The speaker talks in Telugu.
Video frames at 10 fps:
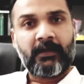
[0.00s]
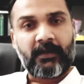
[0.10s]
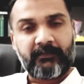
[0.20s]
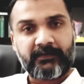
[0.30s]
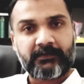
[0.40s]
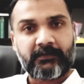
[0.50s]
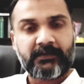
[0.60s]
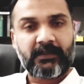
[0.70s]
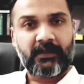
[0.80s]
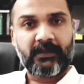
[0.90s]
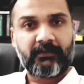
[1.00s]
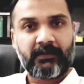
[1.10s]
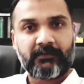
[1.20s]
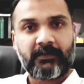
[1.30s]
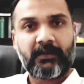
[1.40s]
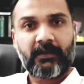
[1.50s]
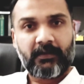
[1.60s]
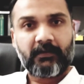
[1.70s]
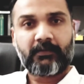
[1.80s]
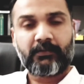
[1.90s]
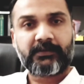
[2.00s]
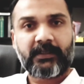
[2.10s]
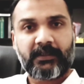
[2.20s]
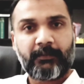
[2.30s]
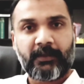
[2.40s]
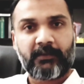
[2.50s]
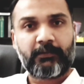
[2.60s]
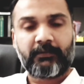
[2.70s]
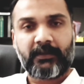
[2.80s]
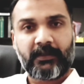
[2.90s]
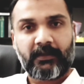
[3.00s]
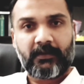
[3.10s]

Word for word: ఆఫీస్కి వచ్చిన ఇంట్లో వండుకున్న రోజుకైతే పదమూడు వేలే